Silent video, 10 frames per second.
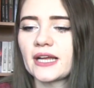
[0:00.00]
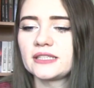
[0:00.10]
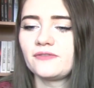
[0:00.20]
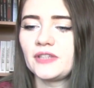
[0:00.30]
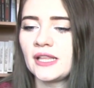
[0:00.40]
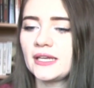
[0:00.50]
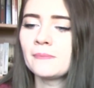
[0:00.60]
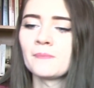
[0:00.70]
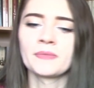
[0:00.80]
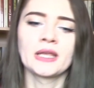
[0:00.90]
Arkady Fidler.
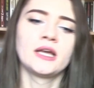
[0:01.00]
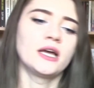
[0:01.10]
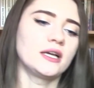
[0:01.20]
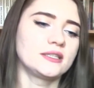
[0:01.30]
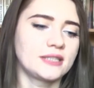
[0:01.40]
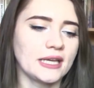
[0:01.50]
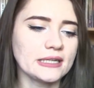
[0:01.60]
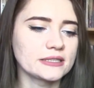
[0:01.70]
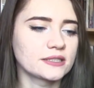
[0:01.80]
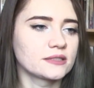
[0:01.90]
E,
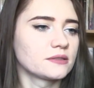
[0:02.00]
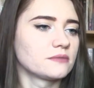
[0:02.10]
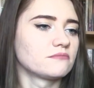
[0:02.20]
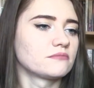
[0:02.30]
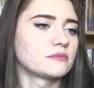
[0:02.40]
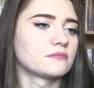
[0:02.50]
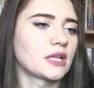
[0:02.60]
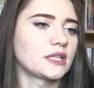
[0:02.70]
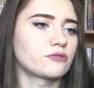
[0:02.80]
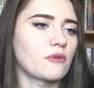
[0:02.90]
teraz
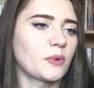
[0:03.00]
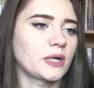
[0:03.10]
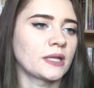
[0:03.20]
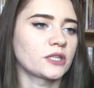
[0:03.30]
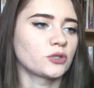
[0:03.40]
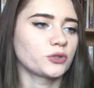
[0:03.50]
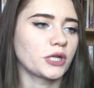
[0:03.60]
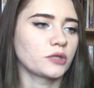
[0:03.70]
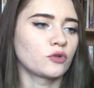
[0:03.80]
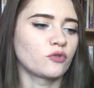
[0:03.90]
nadeszła pora na
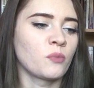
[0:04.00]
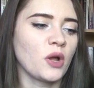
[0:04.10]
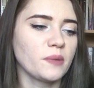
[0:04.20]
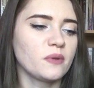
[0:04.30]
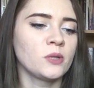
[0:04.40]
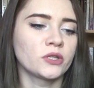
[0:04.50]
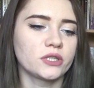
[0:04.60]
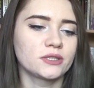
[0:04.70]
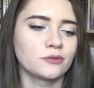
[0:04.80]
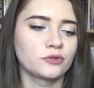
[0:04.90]
książkę, którą w mojej
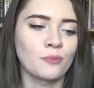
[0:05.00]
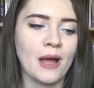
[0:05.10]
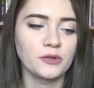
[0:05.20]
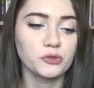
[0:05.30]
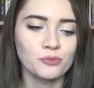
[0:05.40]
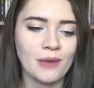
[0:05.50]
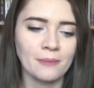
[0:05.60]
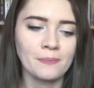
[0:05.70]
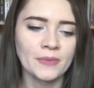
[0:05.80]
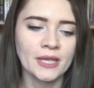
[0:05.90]
bibliotece już, ma, już
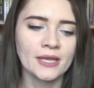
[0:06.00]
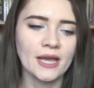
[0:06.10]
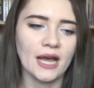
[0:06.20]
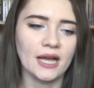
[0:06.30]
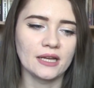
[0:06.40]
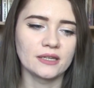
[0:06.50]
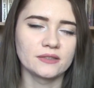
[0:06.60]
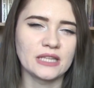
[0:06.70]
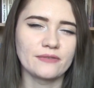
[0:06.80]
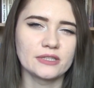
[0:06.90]
mam,
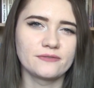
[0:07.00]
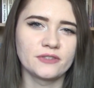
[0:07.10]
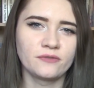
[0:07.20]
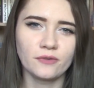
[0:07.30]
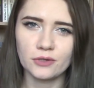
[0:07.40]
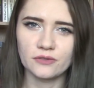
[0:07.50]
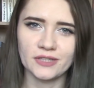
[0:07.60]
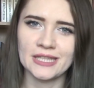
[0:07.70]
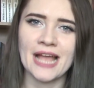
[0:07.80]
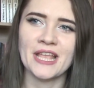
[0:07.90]
nawet w dwóch
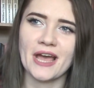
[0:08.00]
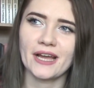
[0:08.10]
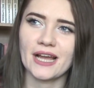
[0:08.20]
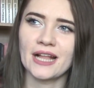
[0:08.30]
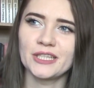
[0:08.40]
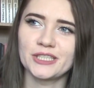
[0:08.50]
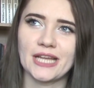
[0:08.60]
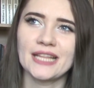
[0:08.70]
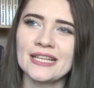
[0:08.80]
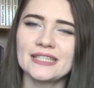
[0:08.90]
wydaniach, ale
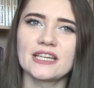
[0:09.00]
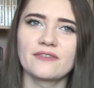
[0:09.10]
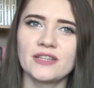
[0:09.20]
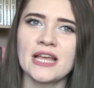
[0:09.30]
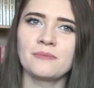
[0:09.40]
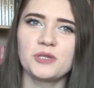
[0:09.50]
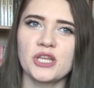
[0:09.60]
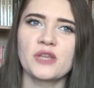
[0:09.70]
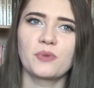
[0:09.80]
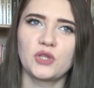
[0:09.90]
żadne z tych wydań mi
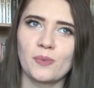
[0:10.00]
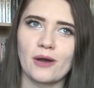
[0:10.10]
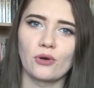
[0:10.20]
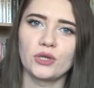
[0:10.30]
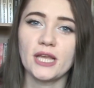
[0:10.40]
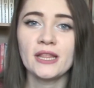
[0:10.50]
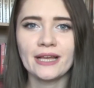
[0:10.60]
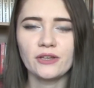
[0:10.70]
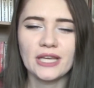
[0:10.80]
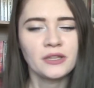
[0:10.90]
się nie podobało.
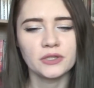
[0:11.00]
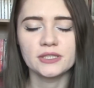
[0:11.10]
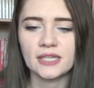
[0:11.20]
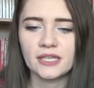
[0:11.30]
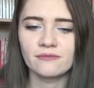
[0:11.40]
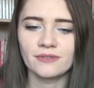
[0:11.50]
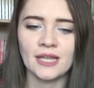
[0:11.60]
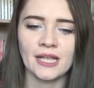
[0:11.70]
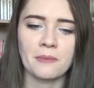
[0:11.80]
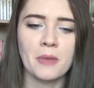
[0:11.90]
Jedna, jedno jest takim
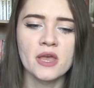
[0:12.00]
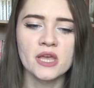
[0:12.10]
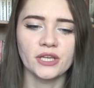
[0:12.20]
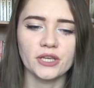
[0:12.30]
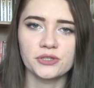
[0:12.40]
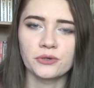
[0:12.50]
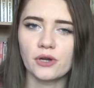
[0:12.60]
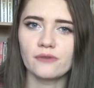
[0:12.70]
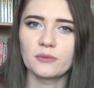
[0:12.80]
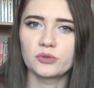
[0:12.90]
wydaniem
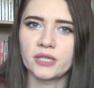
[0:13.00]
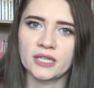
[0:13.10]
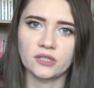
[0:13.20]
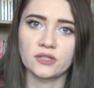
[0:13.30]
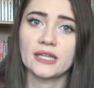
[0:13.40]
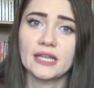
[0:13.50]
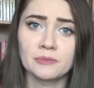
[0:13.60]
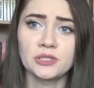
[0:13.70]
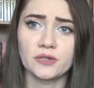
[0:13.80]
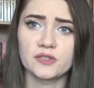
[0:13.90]
kieszonkowym, które na
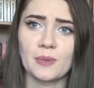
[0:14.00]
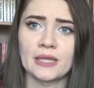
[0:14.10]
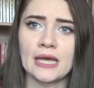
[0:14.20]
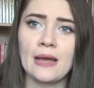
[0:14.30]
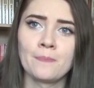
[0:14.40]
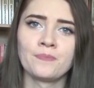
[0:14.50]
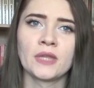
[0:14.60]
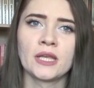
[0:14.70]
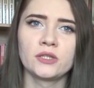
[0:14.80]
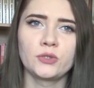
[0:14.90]
dodatek mi się rozpada,
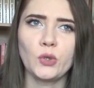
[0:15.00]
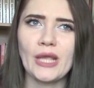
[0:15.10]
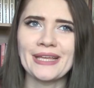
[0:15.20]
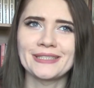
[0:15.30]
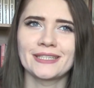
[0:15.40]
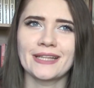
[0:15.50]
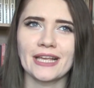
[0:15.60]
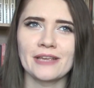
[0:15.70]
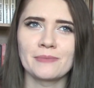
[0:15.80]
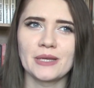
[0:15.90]
drugie jest
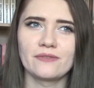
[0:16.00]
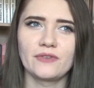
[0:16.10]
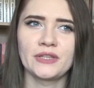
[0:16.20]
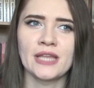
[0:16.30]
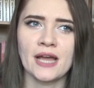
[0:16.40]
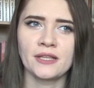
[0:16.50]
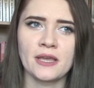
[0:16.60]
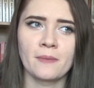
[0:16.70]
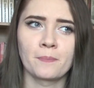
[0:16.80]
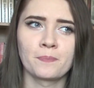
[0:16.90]
takim
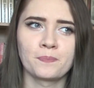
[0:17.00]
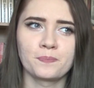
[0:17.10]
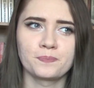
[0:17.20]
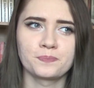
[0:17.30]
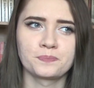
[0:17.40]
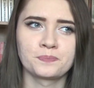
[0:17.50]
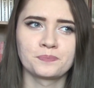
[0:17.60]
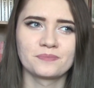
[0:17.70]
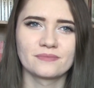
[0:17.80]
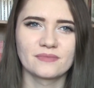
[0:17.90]
wydaniem
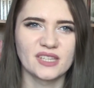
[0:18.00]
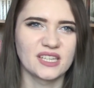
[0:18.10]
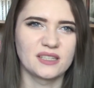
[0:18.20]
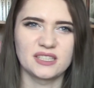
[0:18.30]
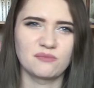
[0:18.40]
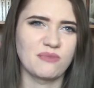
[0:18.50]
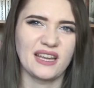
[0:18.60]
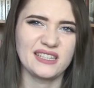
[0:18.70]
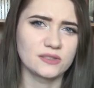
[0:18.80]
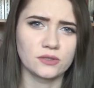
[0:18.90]
mm, z
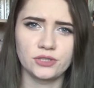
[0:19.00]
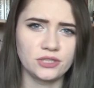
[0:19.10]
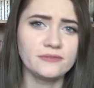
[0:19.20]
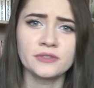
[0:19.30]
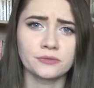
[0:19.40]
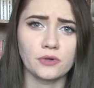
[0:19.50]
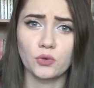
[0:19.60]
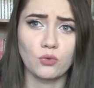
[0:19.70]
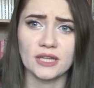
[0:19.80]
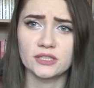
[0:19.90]
bardzo dziwną
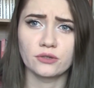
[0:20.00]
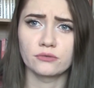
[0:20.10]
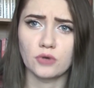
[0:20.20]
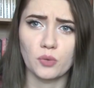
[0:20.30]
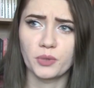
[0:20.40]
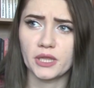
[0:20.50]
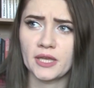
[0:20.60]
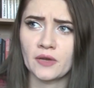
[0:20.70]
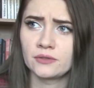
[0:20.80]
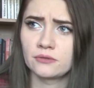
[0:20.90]
okładką
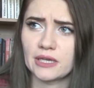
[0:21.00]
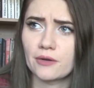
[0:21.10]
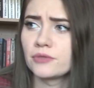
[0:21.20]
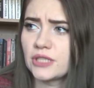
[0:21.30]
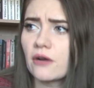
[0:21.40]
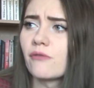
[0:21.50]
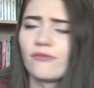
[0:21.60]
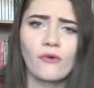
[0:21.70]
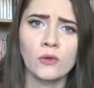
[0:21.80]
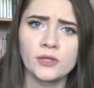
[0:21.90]
obklejoną jakąś taką
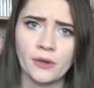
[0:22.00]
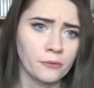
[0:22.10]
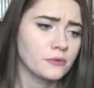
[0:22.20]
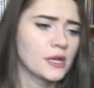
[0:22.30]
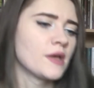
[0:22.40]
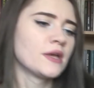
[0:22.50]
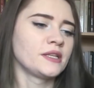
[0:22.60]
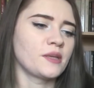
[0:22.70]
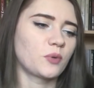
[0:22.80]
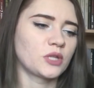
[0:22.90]
folią.
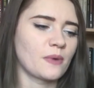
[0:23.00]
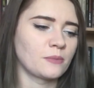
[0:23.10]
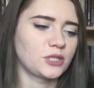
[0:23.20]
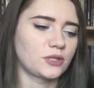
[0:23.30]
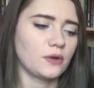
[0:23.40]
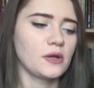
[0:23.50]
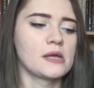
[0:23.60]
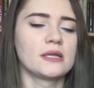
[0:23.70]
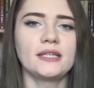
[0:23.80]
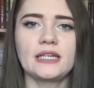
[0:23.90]
Nie podoba mi się to.
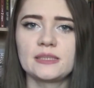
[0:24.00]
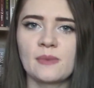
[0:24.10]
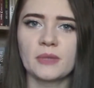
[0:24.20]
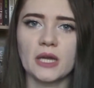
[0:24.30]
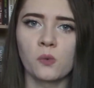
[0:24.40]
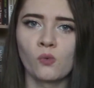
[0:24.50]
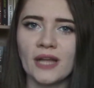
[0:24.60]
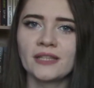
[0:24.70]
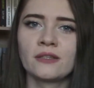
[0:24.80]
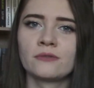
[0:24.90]
Teraz mam taką
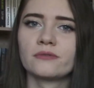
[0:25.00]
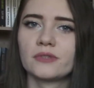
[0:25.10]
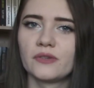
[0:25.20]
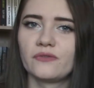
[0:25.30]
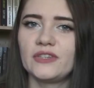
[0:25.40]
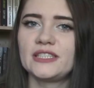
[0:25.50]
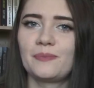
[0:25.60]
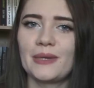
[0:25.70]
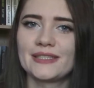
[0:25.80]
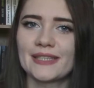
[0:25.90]
ładną
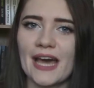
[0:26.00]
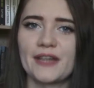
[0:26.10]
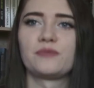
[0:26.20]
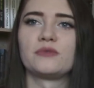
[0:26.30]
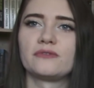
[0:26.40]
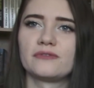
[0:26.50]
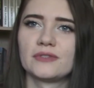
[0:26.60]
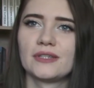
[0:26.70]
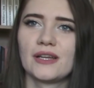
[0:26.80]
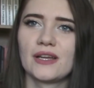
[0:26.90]
wyspę skarbów.